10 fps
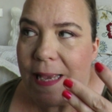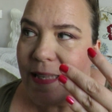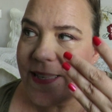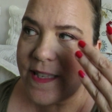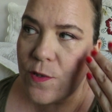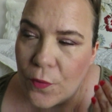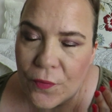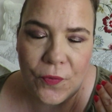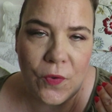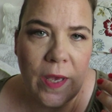et si
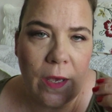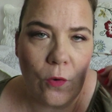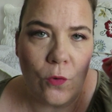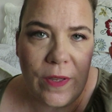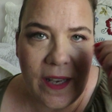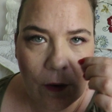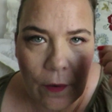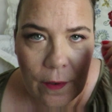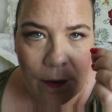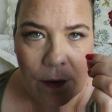on fait une
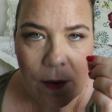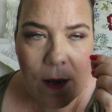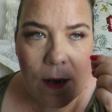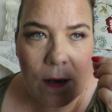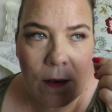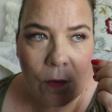erreur euh,